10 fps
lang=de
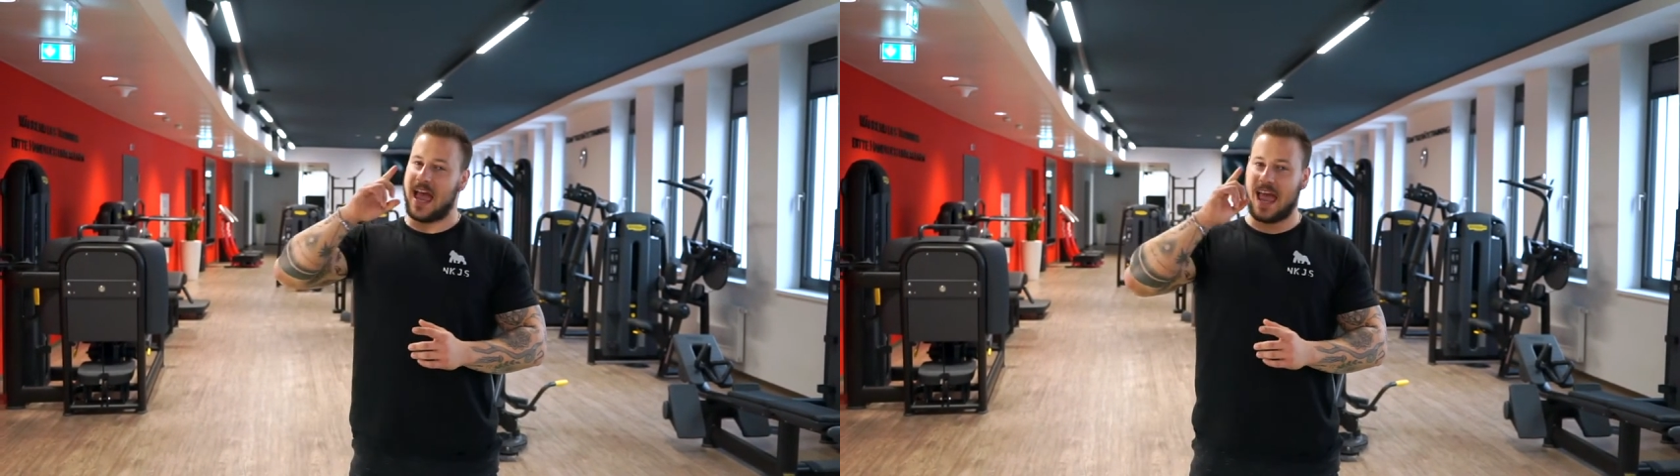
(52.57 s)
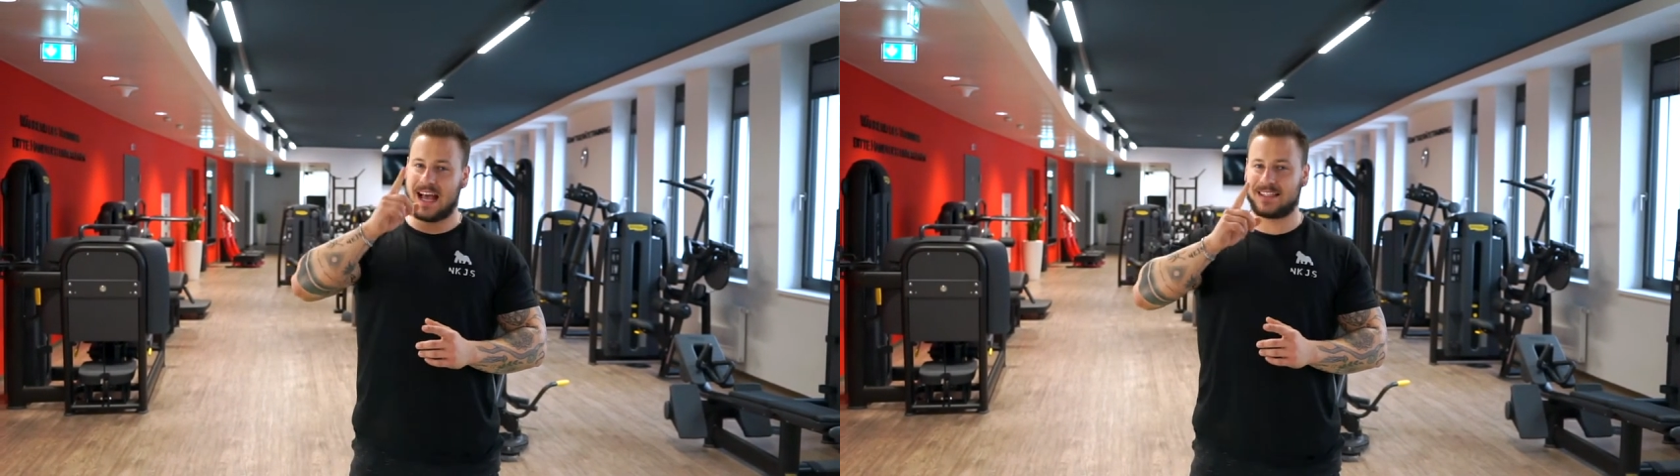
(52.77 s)

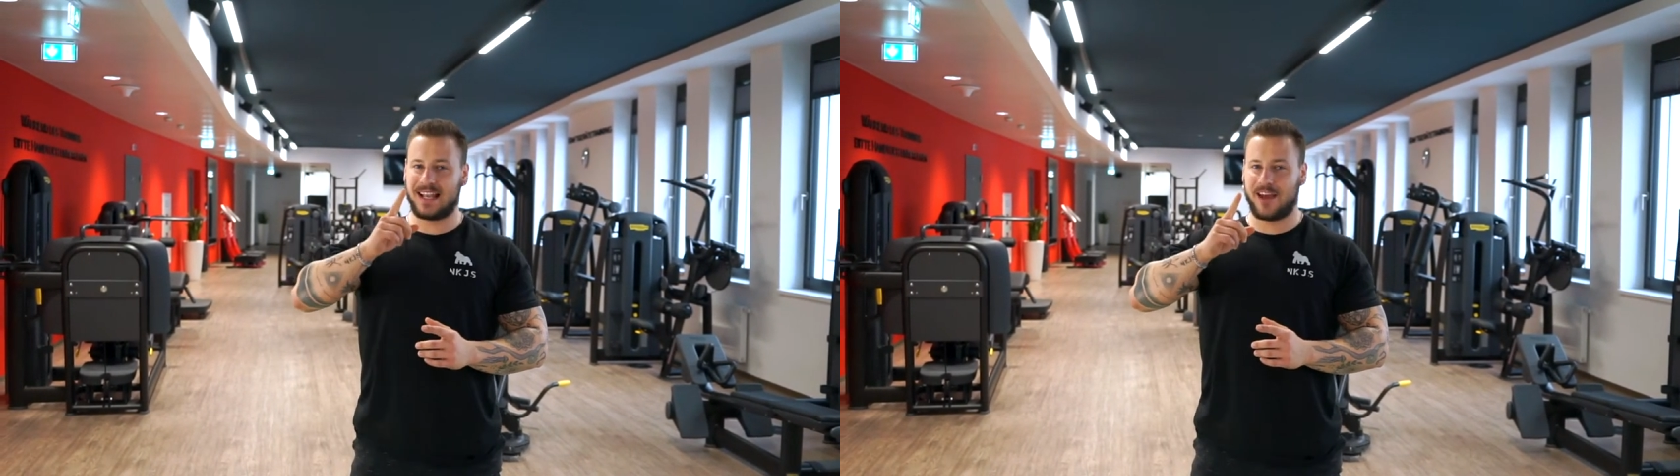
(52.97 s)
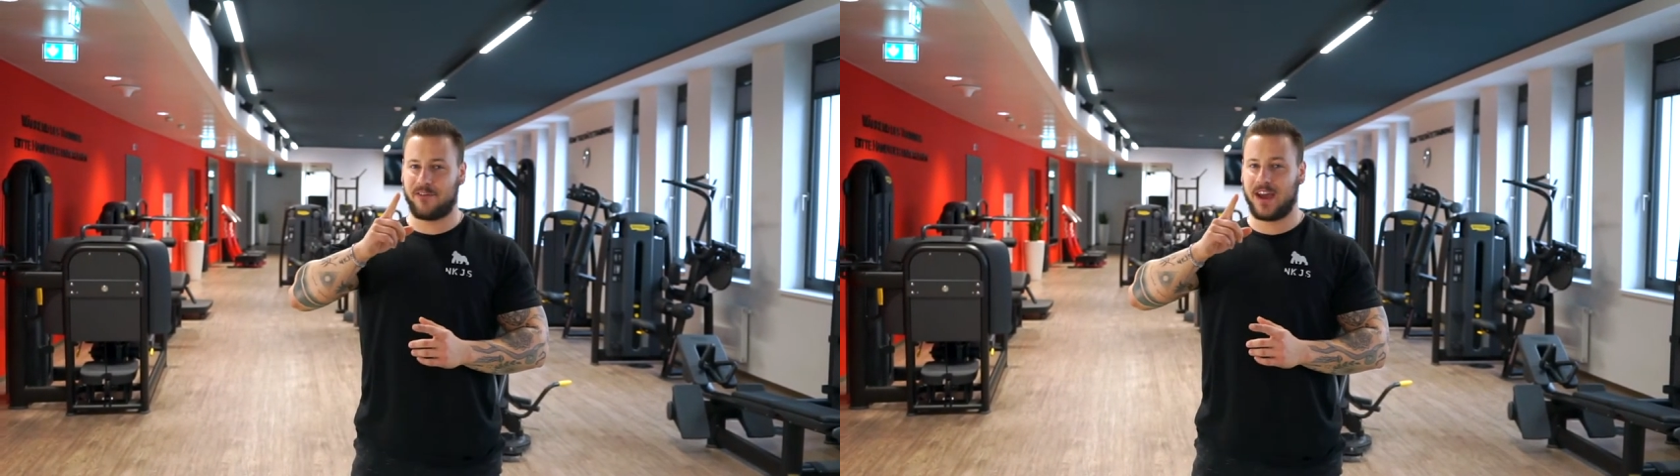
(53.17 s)
Erster
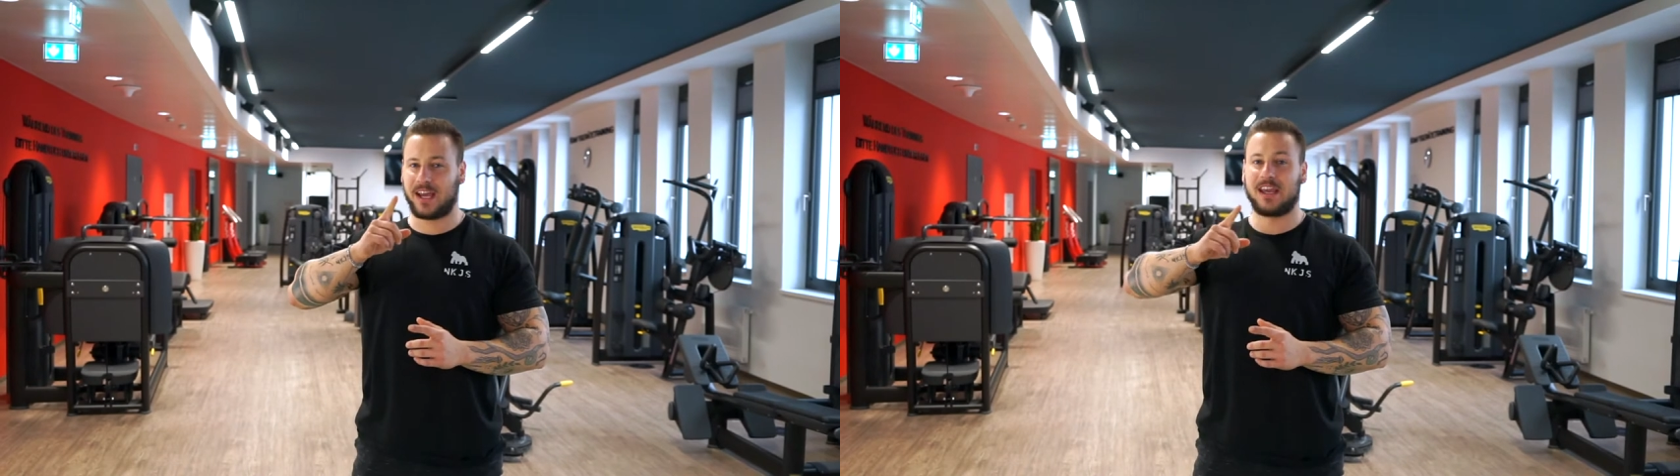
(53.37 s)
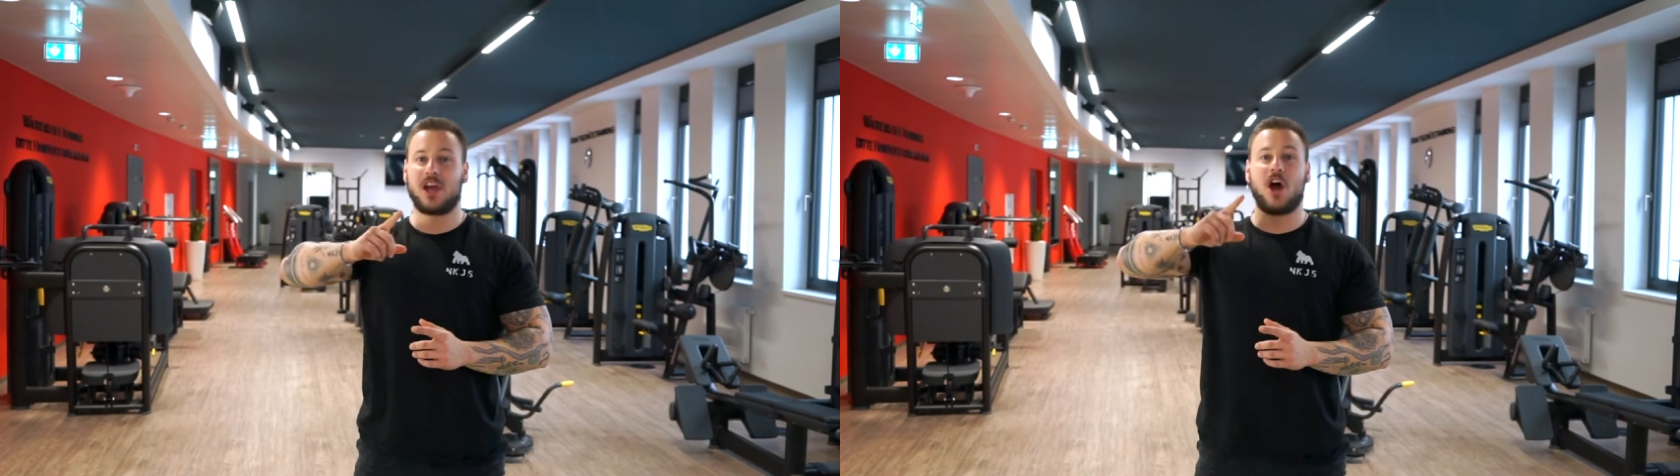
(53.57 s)

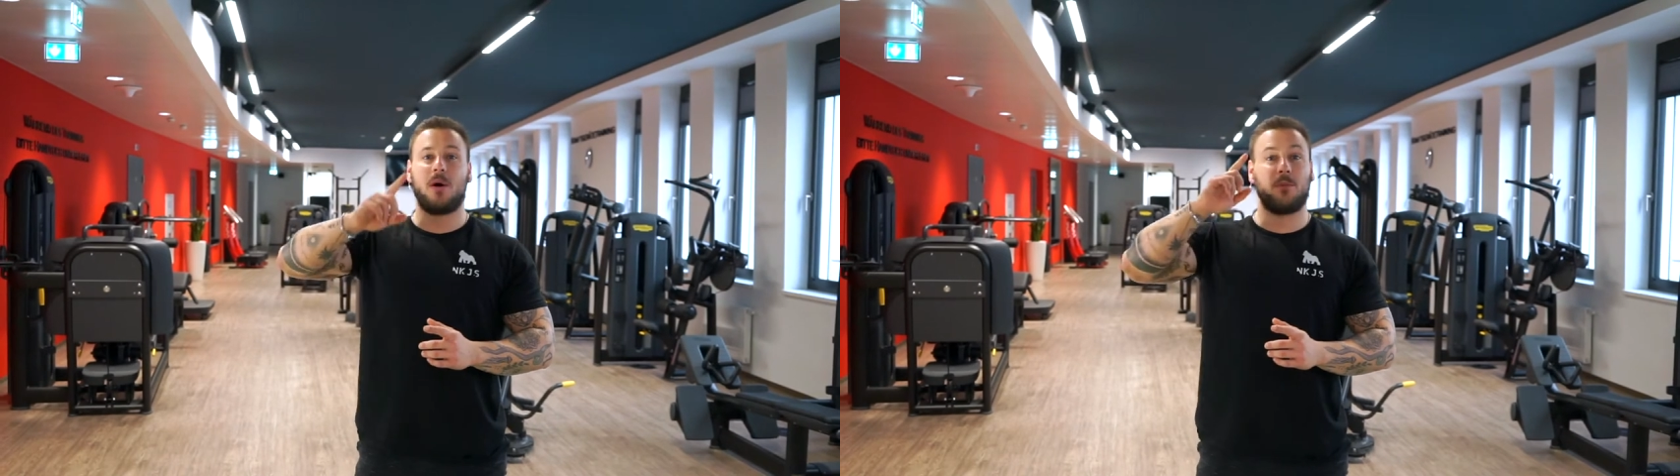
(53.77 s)
Lifehack,